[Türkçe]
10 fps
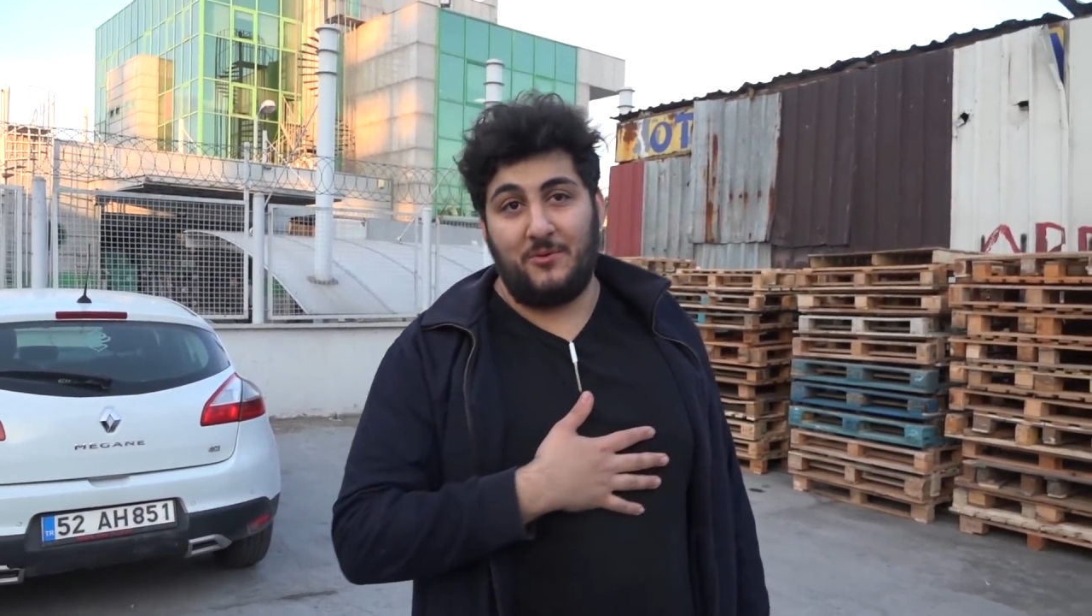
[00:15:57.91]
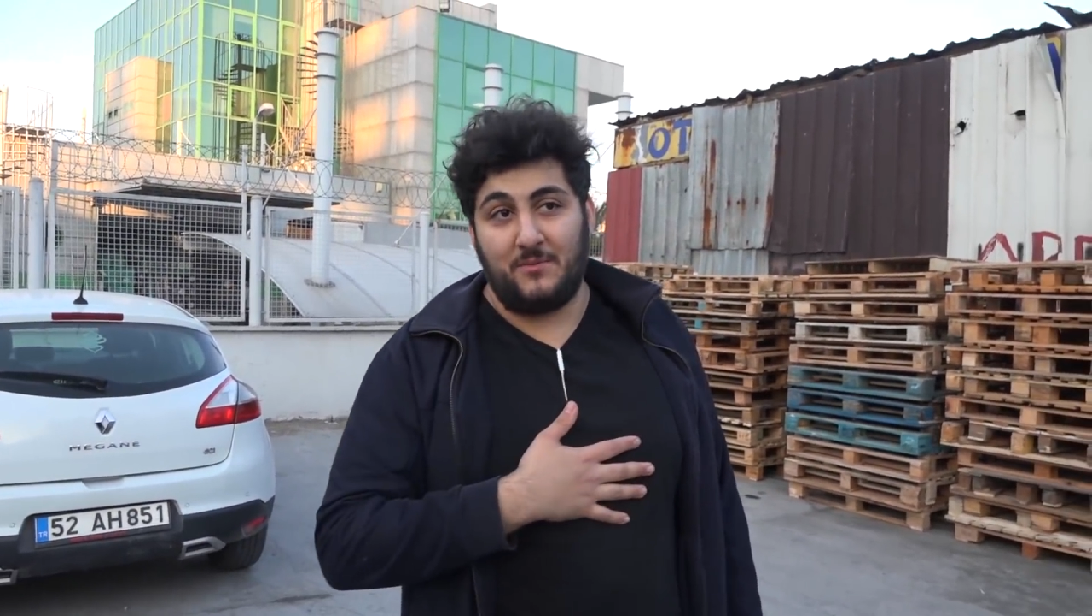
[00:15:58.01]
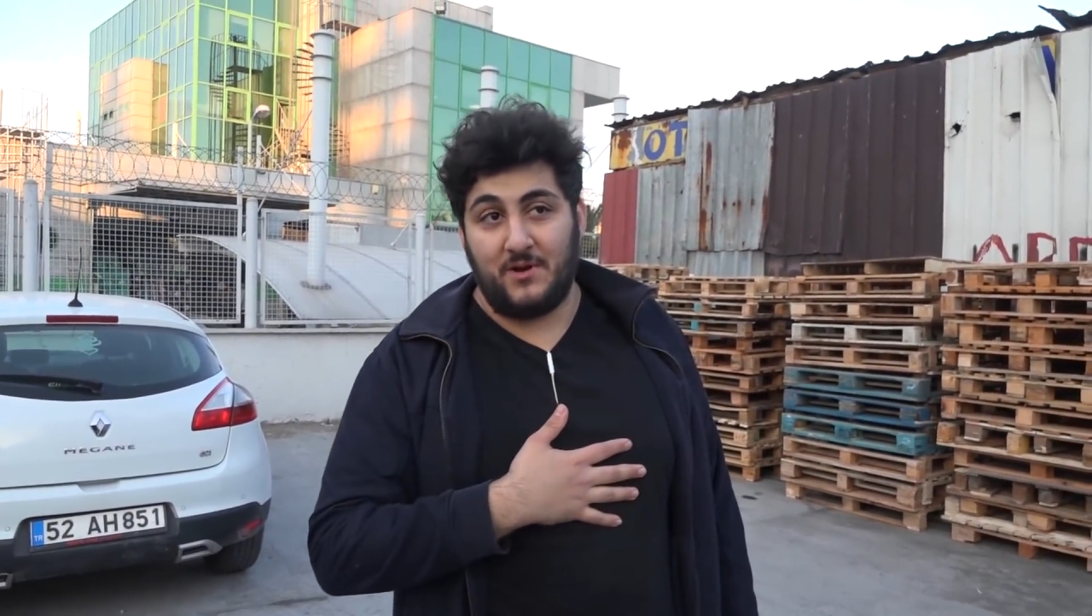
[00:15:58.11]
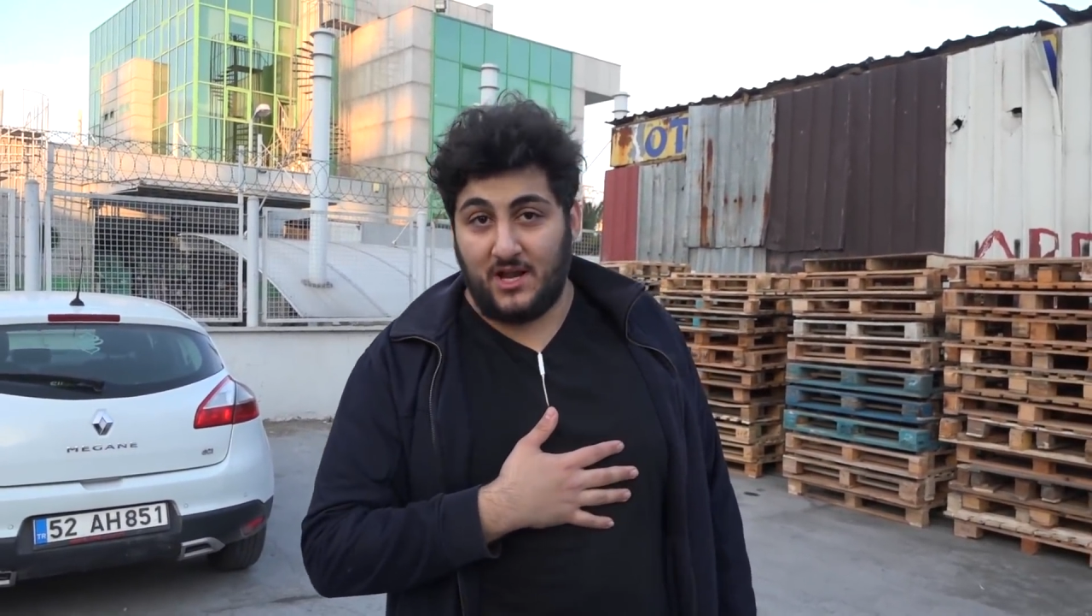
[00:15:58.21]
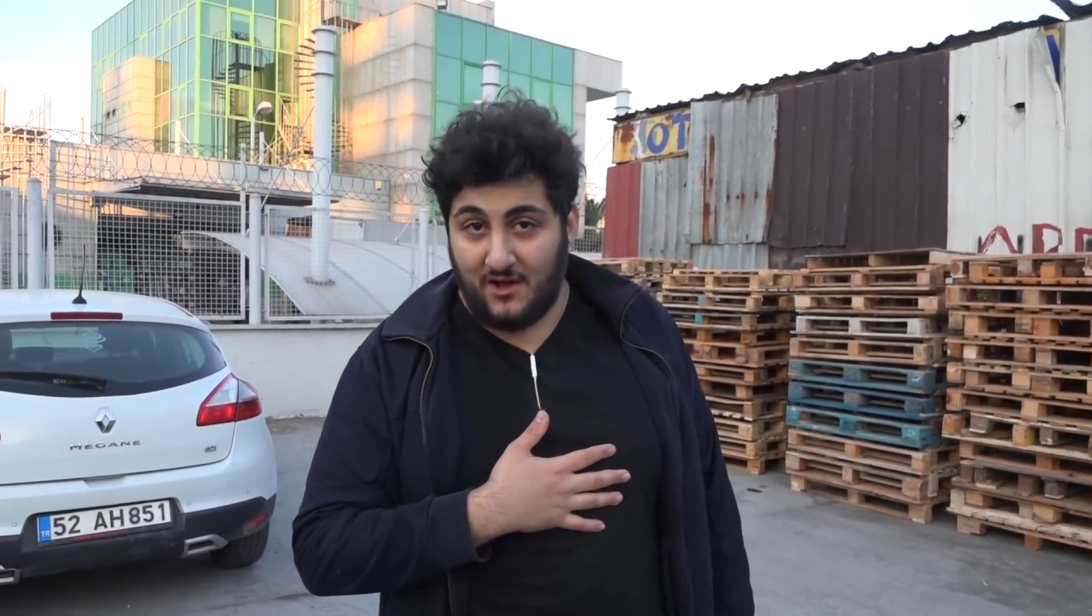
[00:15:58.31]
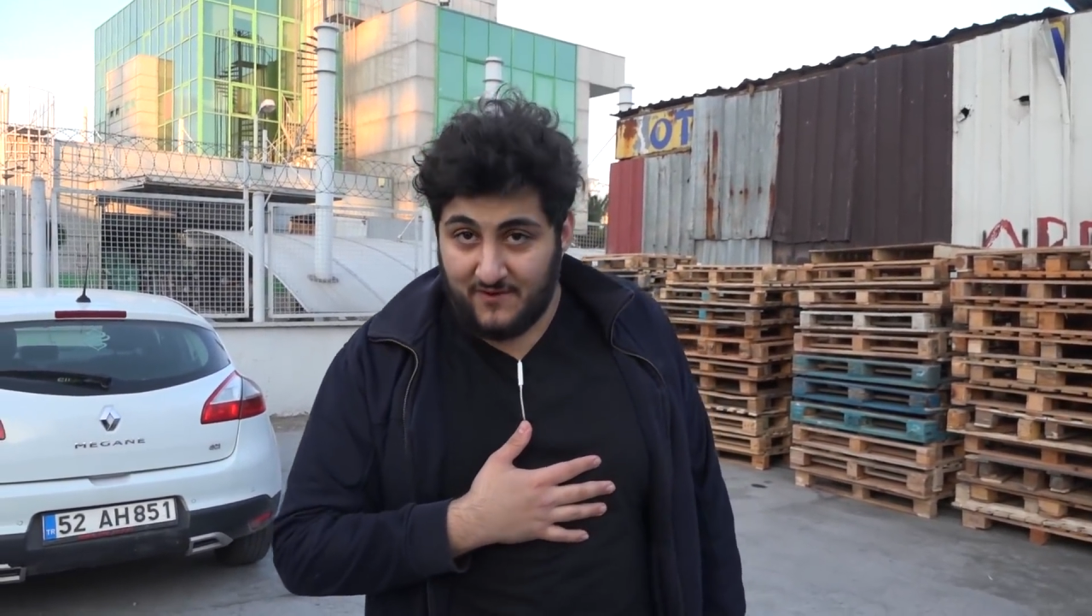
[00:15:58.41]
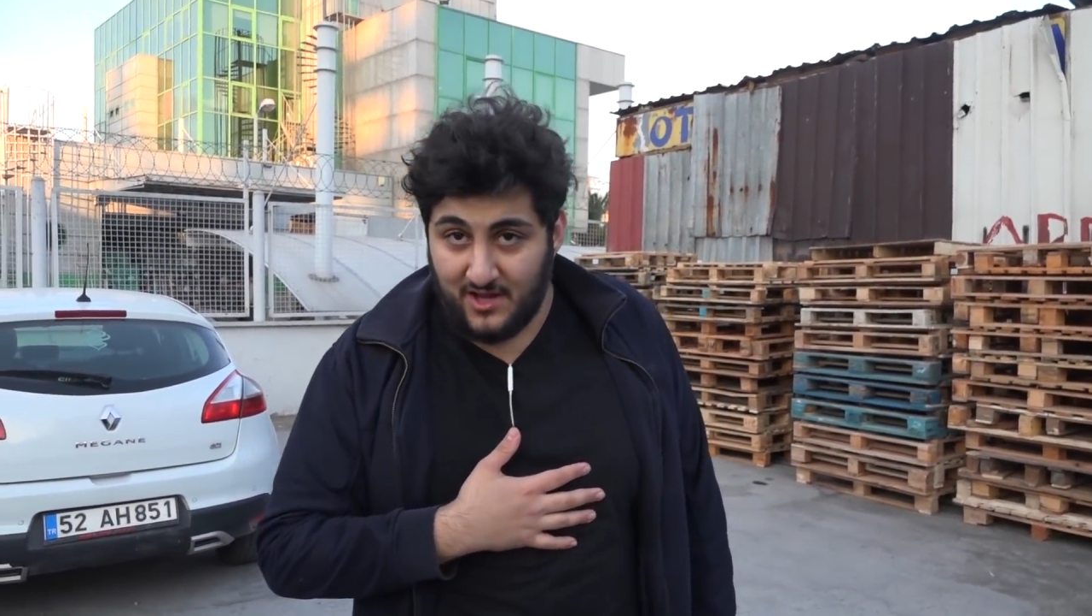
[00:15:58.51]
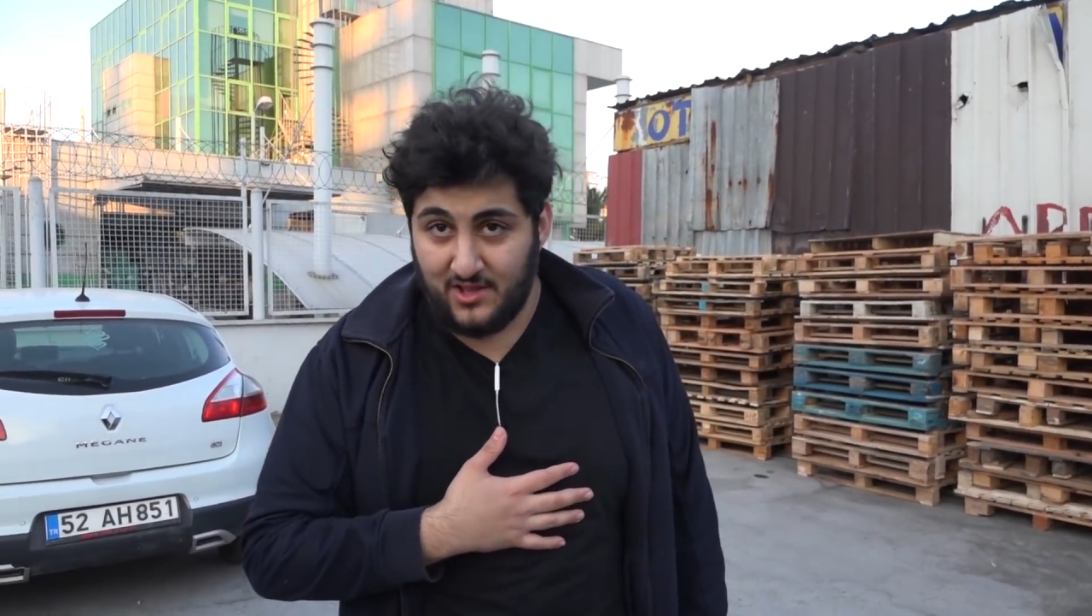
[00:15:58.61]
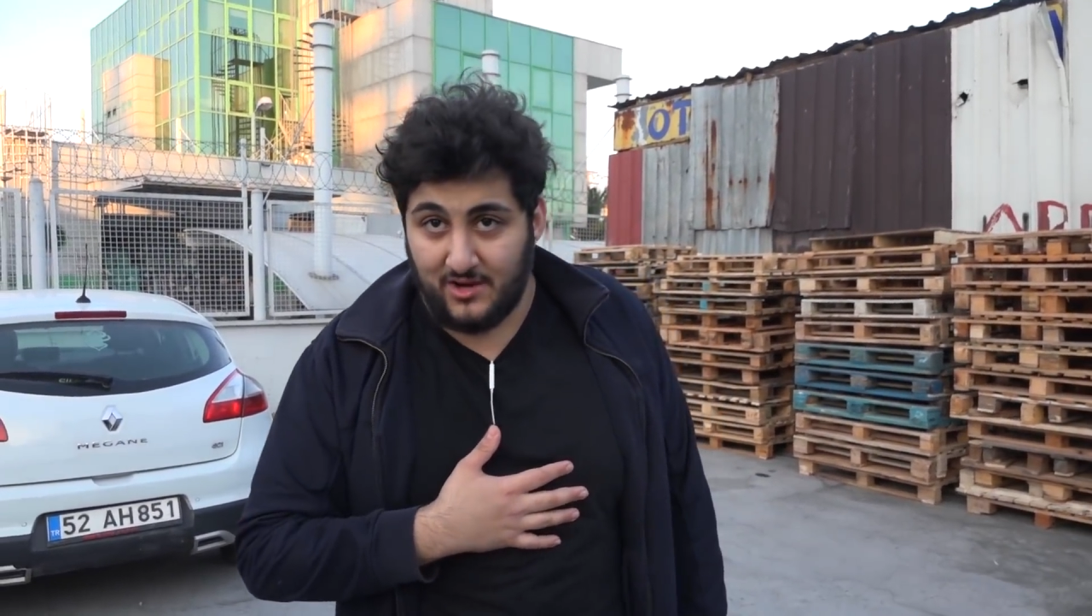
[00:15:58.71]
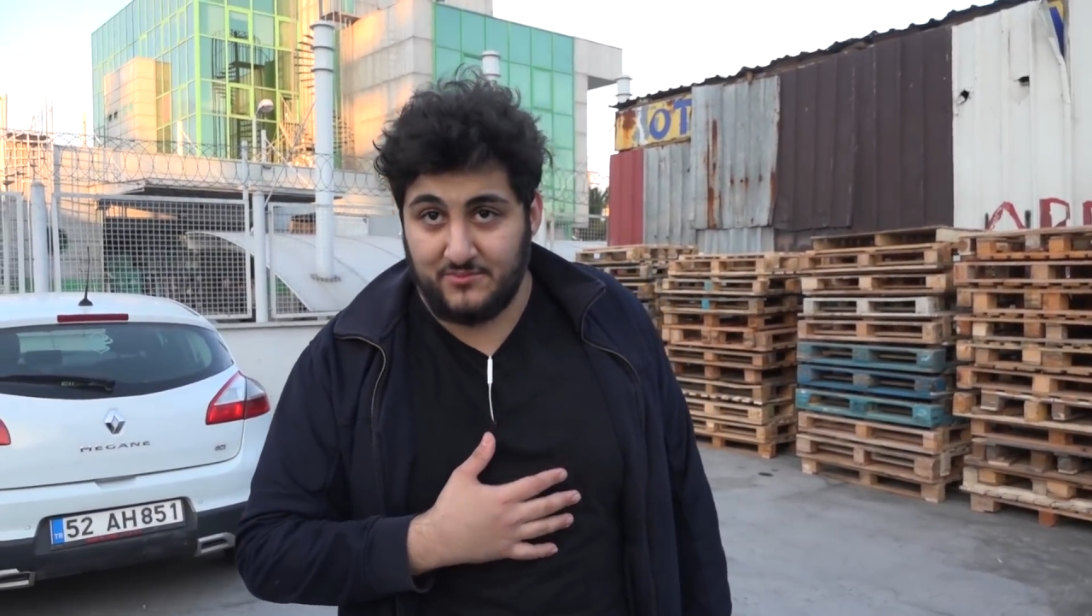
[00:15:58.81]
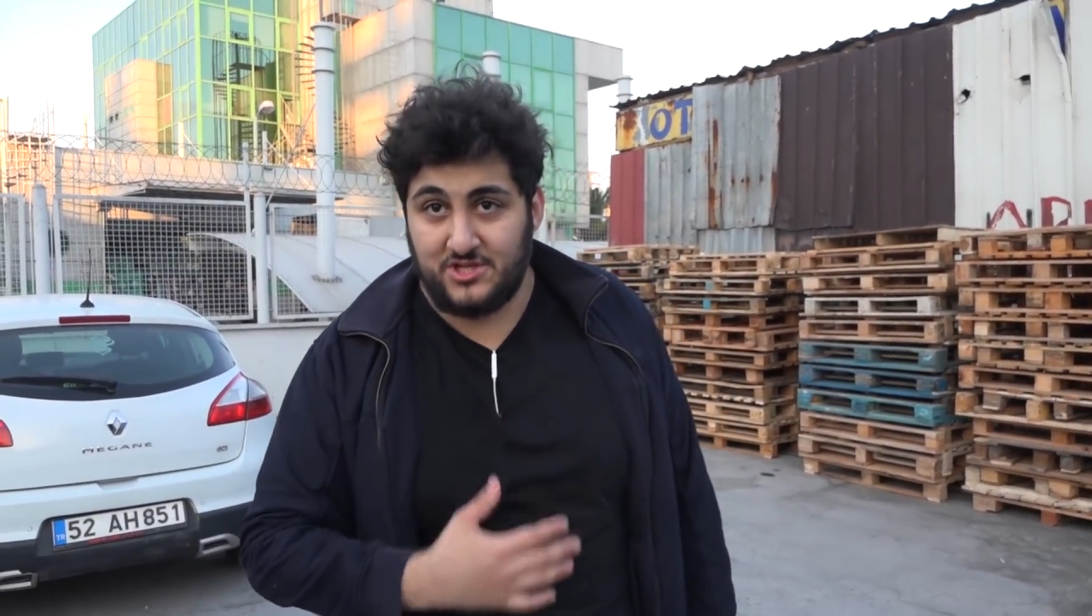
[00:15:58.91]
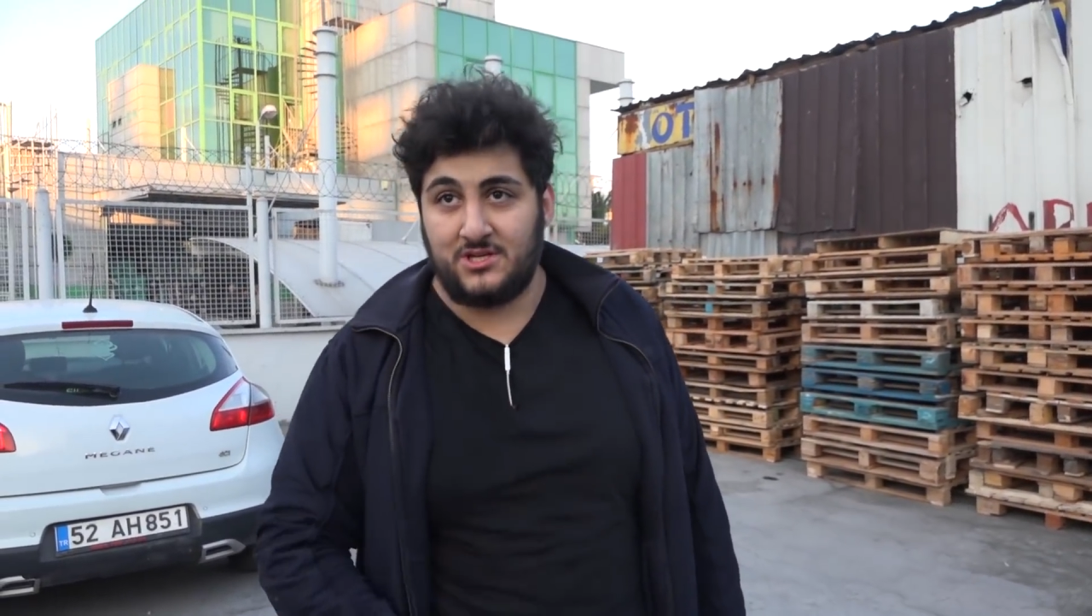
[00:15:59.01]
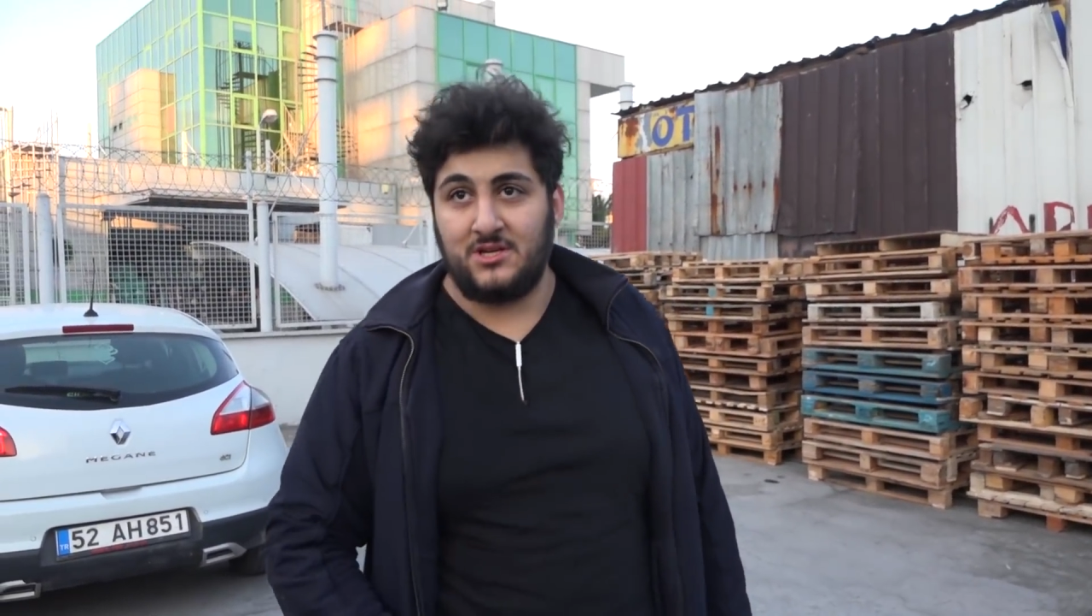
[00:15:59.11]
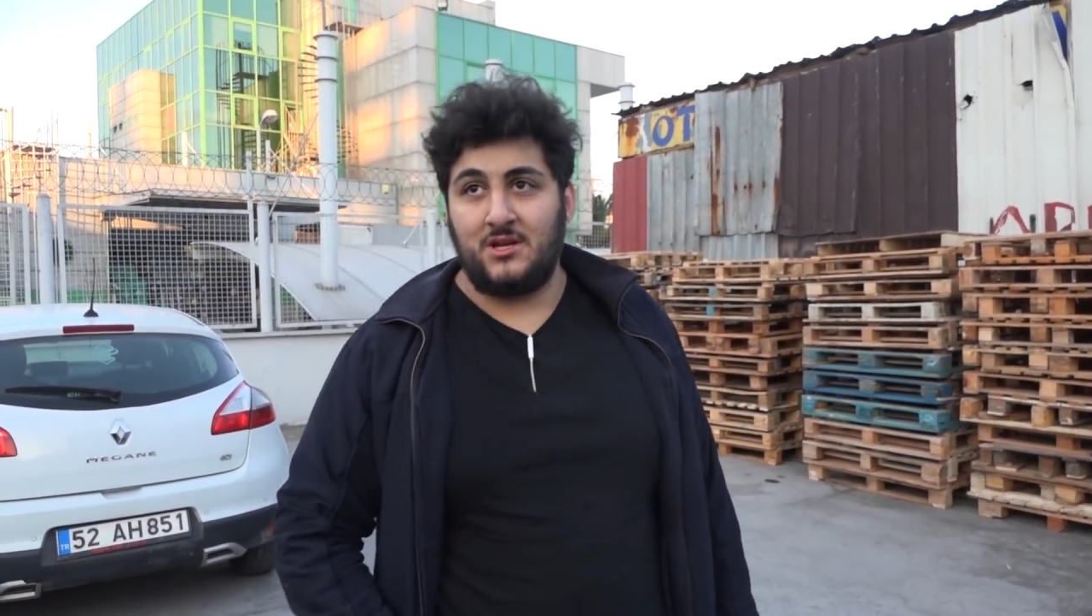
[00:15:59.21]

bakmayın Afganlarmış.